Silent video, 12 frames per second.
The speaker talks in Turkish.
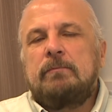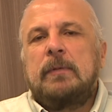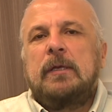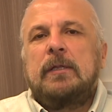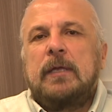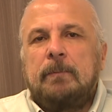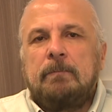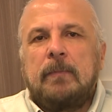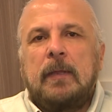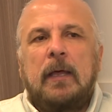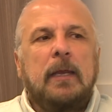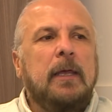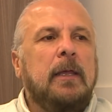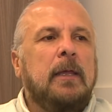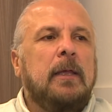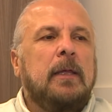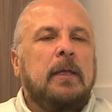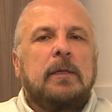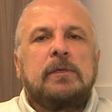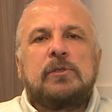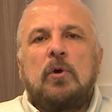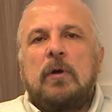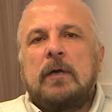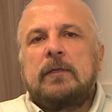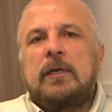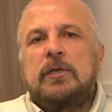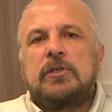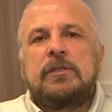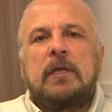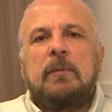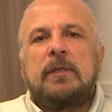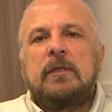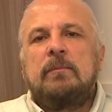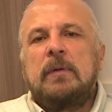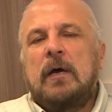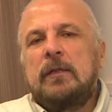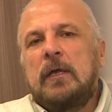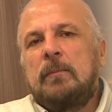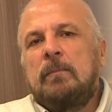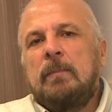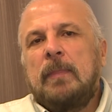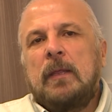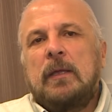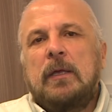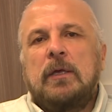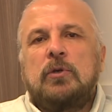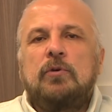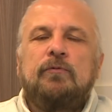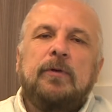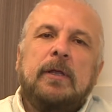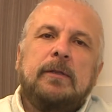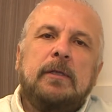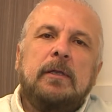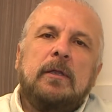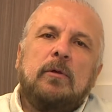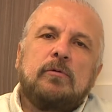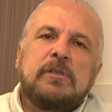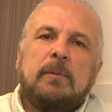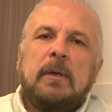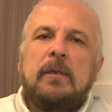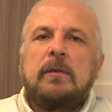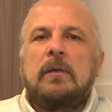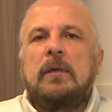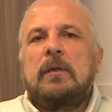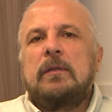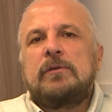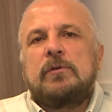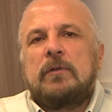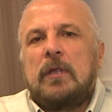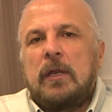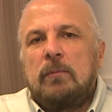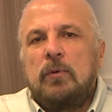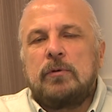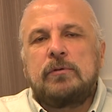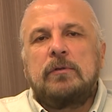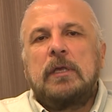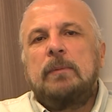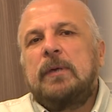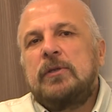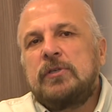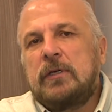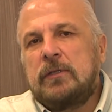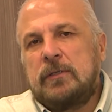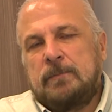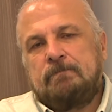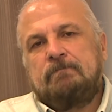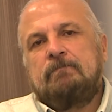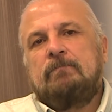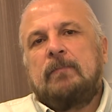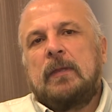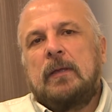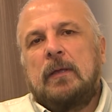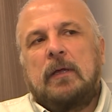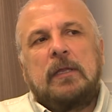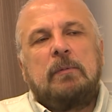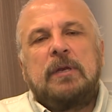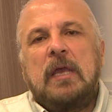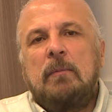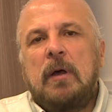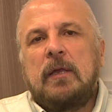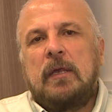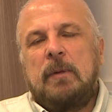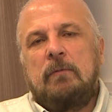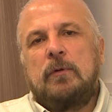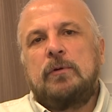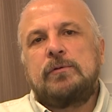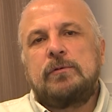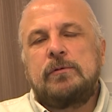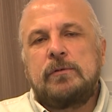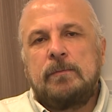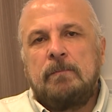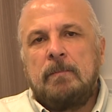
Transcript: İyi de hani sokakta hiç tanımadığın bir adam e, küfür ettiğinde de o zaman e, nasıl tanımıyorsun deyip geç git. Adamı niye mahkemeye veriyorsunuz?